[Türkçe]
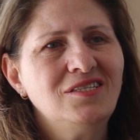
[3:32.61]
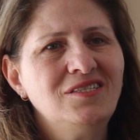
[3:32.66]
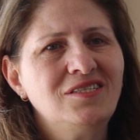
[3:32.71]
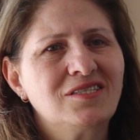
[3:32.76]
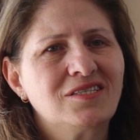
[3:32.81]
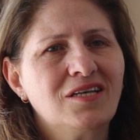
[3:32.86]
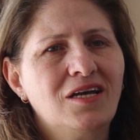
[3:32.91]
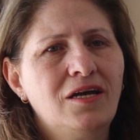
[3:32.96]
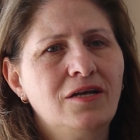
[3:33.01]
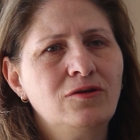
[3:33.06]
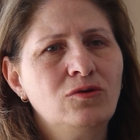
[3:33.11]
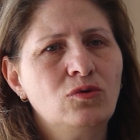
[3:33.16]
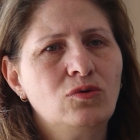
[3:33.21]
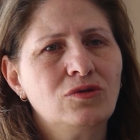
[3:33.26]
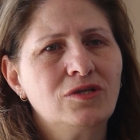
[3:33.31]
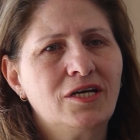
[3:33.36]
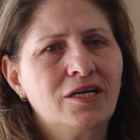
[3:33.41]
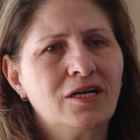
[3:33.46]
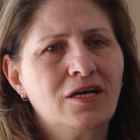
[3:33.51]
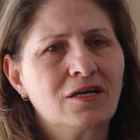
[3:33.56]
insani
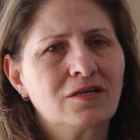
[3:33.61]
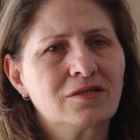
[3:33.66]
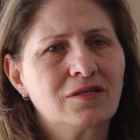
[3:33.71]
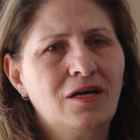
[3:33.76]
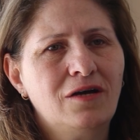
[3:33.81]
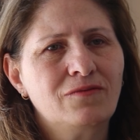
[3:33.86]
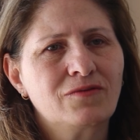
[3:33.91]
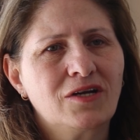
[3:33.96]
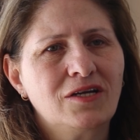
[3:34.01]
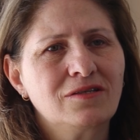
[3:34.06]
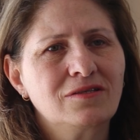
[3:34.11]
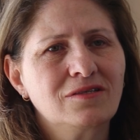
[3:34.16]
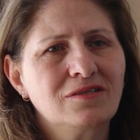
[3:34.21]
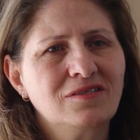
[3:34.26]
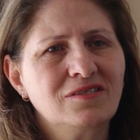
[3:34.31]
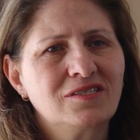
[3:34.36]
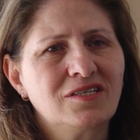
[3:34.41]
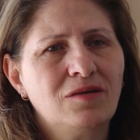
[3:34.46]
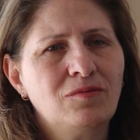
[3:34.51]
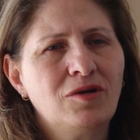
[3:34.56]
olarak
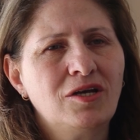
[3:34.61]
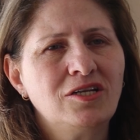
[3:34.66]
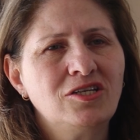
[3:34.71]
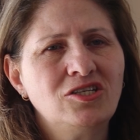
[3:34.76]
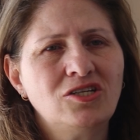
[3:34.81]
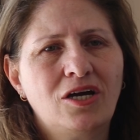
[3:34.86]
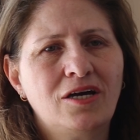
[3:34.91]
davrandığın zaman